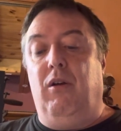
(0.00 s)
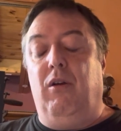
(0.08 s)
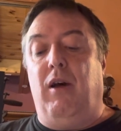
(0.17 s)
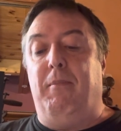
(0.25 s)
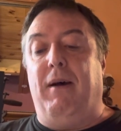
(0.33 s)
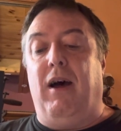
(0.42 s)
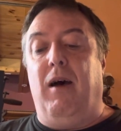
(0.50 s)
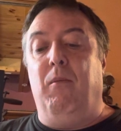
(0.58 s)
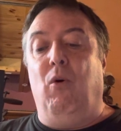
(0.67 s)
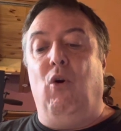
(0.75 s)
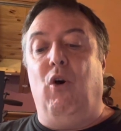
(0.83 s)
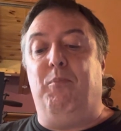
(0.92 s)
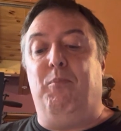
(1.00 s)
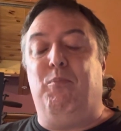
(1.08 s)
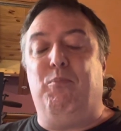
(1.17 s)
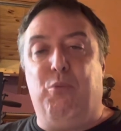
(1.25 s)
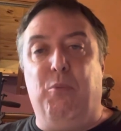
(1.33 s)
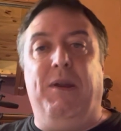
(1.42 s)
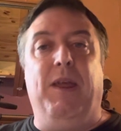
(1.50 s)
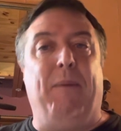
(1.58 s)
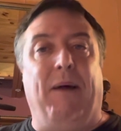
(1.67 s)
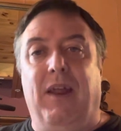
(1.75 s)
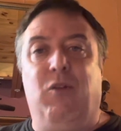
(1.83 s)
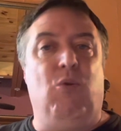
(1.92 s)
apparemment publié
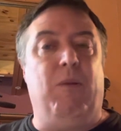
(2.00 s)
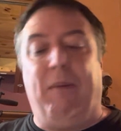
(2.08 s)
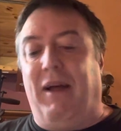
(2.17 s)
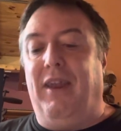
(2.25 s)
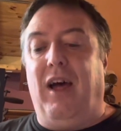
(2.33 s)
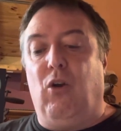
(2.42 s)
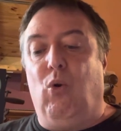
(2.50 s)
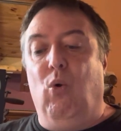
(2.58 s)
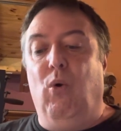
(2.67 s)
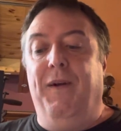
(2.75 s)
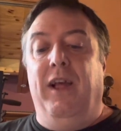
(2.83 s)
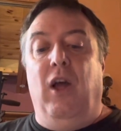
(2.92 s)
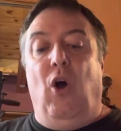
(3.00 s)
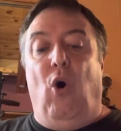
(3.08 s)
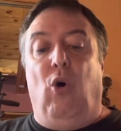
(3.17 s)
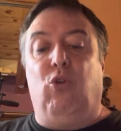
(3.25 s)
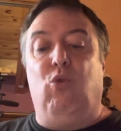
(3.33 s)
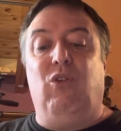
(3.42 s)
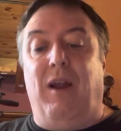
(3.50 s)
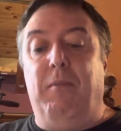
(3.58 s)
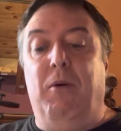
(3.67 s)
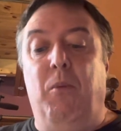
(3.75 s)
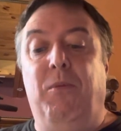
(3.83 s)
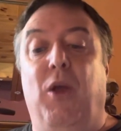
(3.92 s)
par la suite par Dargo en 12
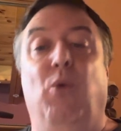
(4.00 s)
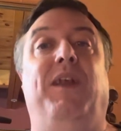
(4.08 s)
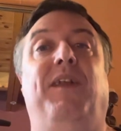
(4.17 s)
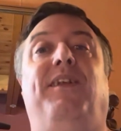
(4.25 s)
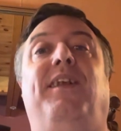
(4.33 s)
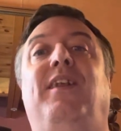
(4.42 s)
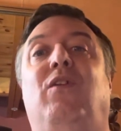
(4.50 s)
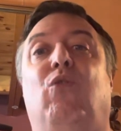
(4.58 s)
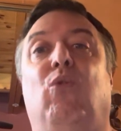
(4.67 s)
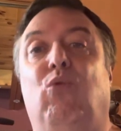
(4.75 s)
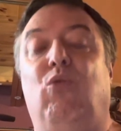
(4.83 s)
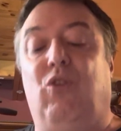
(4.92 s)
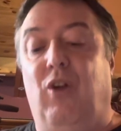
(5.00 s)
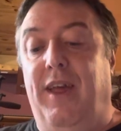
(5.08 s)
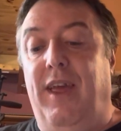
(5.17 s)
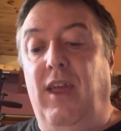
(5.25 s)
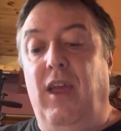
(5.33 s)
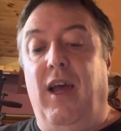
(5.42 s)
albums. Il y a eu les éditions du Soleil